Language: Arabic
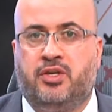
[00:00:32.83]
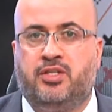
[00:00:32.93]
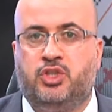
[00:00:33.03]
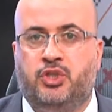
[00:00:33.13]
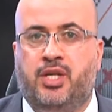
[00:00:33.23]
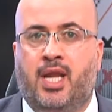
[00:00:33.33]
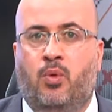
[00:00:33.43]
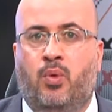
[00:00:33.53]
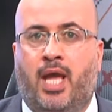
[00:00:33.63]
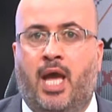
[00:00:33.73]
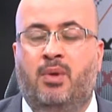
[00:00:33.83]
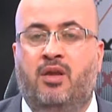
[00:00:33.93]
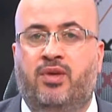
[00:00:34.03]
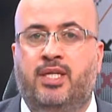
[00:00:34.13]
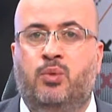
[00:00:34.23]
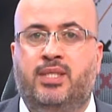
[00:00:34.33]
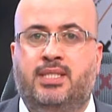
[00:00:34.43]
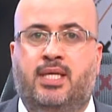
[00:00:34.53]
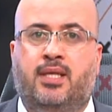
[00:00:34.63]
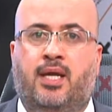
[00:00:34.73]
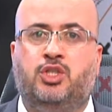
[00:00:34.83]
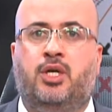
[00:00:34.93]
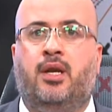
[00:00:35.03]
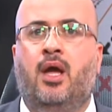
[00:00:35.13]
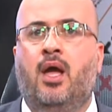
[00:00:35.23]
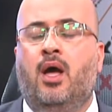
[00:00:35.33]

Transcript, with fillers: تشرين الاول عام 2019